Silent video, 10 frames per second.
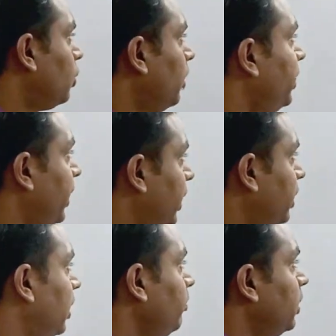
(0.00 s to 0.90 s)
তো আমি এঁকে
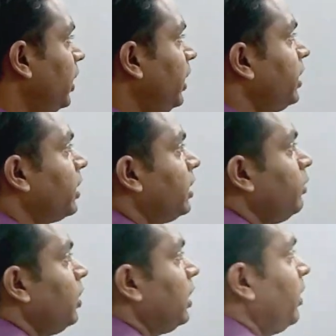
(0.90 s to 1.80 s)
নিলাম তাহলে এটাকে কি
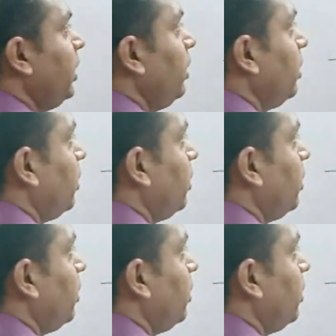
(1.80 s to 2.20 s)
বলতে পারি